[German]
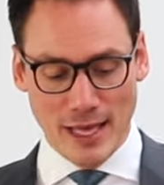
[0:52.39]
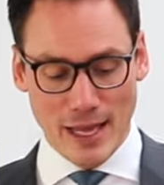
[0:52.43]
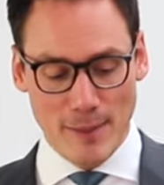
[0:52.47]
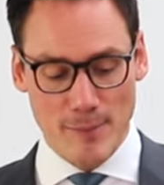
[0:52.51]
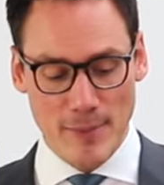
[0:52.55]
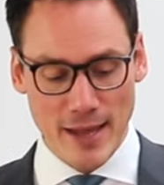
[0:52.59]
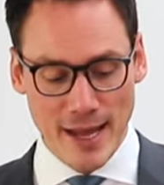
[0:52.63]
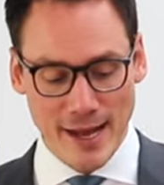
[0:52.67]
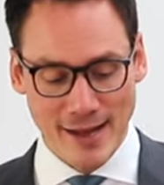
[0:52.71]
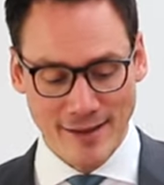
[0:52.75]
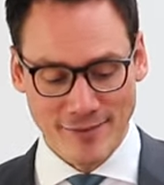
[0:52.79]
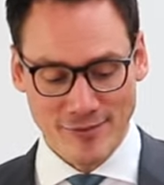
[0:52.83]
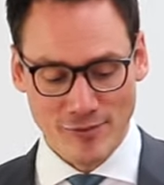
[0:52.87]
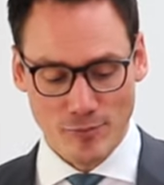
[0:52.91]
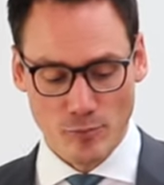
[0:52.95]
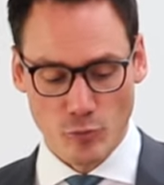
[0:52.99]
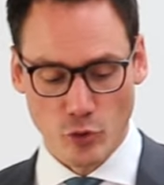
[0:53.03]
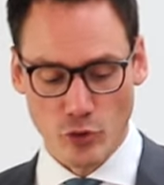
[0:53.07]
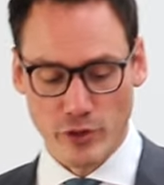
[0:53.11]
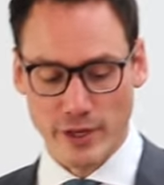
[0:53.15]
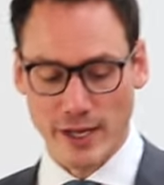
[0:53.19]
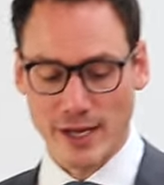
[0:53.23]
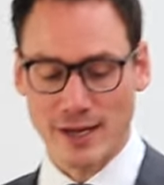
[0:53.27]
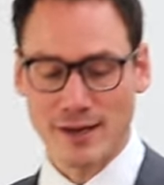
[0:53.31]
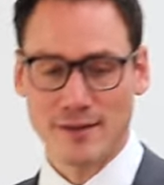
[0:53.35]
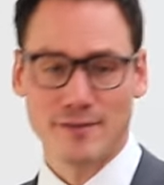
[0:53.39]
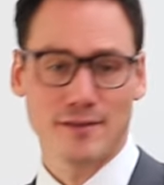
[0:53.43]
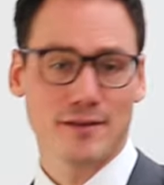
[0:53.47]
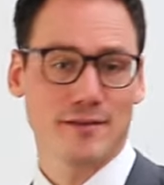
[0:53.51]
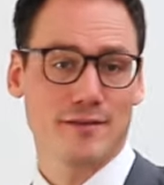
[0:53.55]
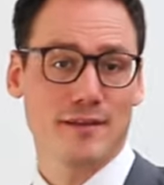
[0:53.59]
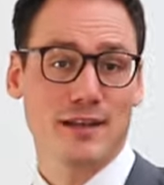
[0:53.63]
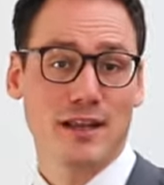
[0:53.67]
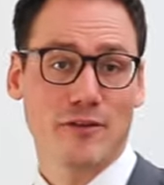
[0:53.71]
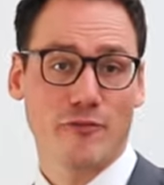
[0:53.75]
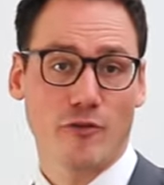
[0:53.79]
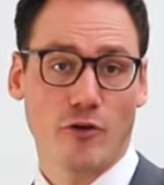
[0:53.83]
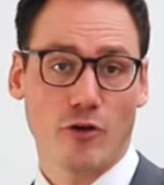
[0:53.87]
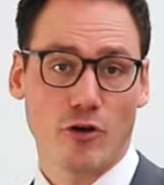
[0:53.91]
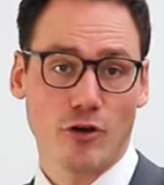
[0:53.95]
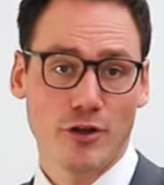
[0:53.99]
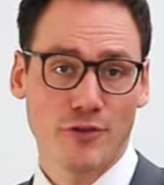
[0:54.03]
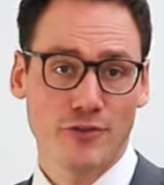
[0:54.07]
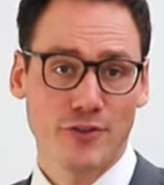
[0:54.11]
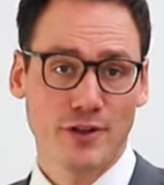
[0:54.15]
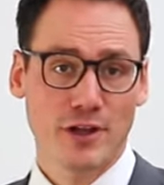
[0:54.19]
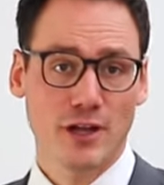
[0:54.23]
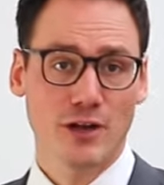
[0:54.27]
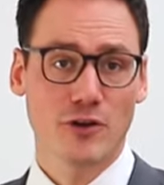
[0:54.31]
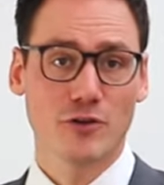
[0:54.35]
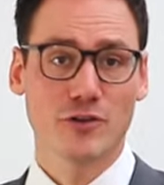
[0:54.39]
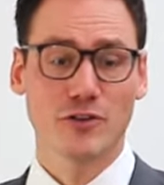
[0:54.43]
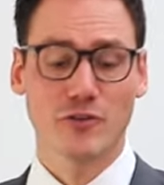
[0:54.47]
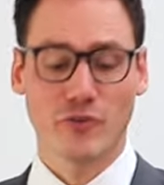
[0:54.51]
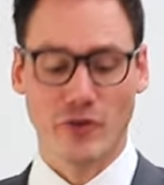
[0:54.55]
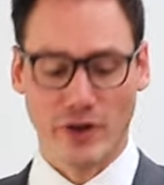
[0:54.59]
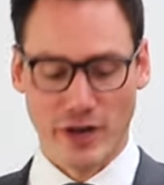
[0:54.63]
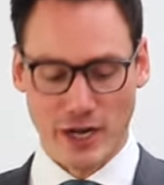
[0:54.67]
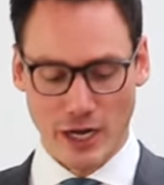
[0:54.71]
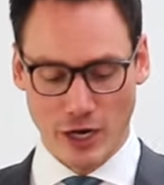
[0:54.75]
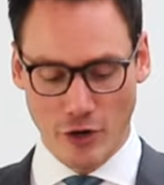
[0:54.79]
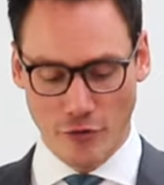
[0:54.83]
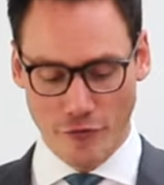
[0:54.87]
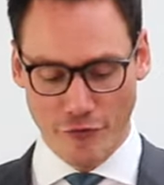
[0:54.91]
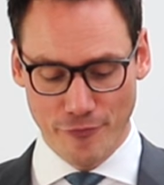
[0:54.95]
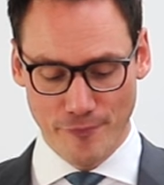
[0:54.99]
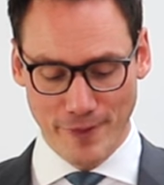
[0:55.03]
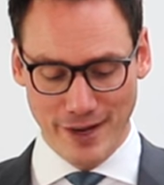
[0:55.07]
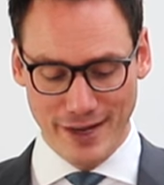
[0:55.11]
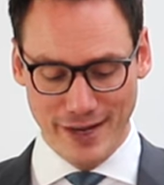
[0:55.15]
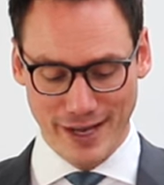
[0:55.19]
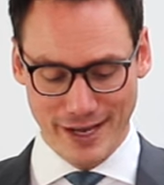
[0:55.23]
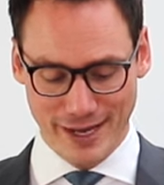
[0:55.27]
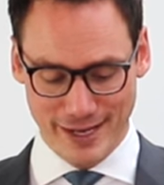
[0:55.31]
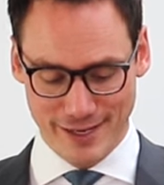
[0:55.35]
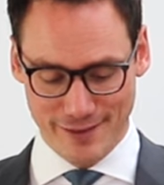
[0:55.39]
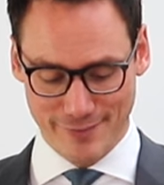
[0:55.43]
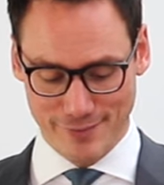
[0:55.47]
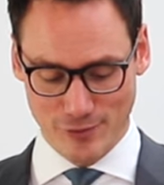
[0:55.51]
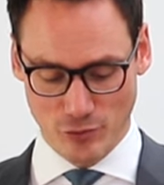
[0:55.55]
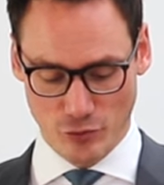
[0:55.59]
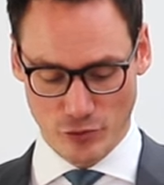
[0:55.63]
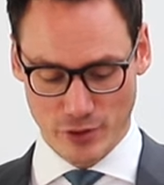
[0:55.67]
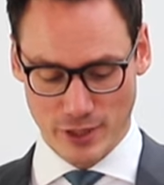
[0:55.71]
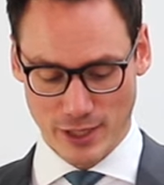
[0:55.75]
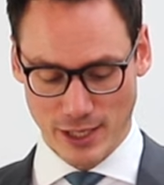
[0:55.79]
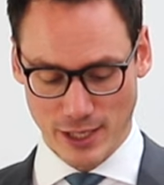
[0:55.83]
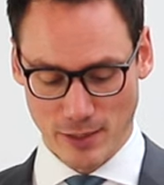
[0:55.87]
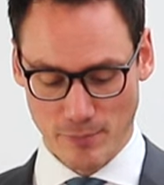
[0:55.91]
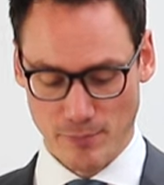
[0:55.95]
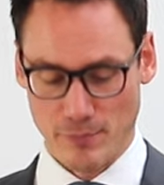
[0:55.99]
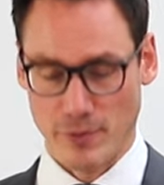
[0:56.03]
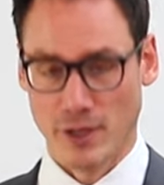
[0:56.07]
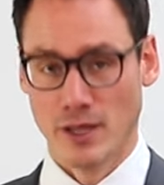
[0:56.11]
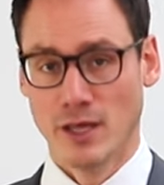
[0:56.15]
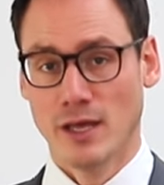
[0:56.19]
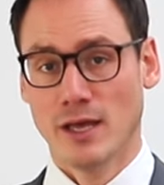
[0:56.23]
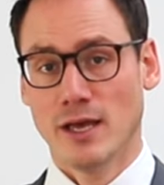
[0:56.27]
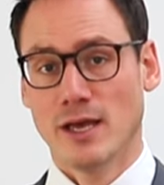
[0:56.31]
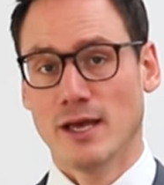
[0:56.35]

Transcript: Im ersten Modell sind Sie der Veräußerer und Sie verkaufen ein Einzelunternehmen